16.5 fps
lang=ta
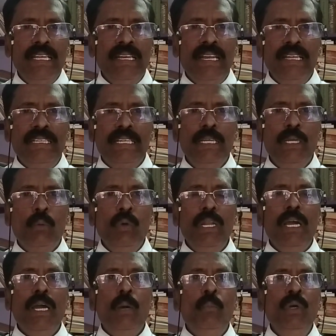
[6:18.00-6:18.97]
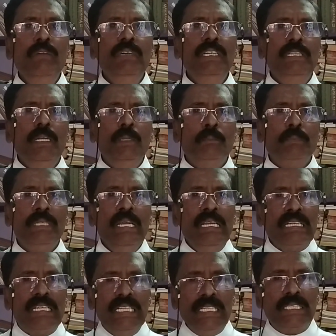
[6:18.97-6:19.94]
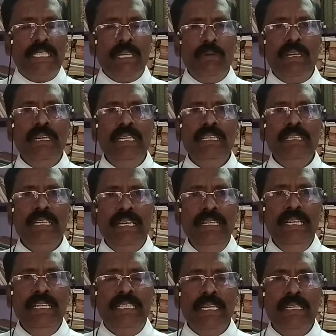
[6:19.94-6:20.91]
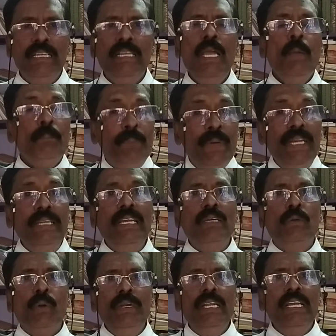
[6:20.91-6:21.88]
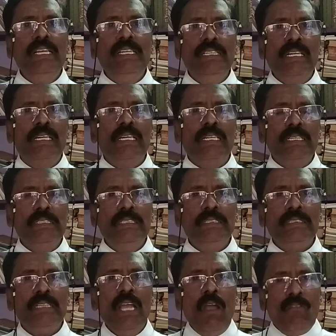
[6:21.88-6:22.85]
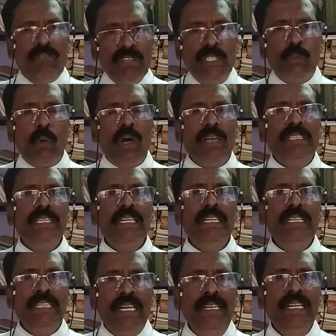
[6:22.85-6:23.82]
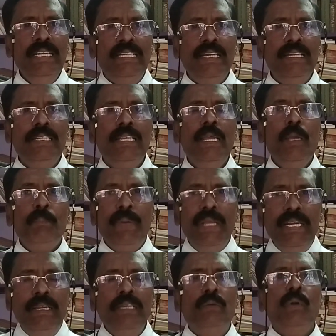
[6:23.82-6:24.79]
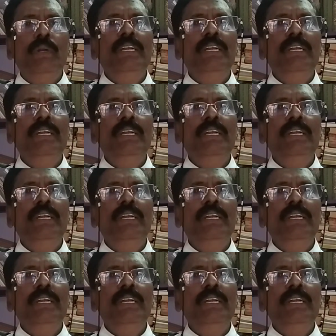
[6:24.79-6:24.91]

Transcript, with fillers: இன்றைக்கு உலகம் முழுவதிலும் கிறிஸ்தவர்களின் எண்ணிக்கை பெருகிக் கொண்டே இருக்கிறது விசுவாசிகளின் எண்ணிக்கை பெருகிக்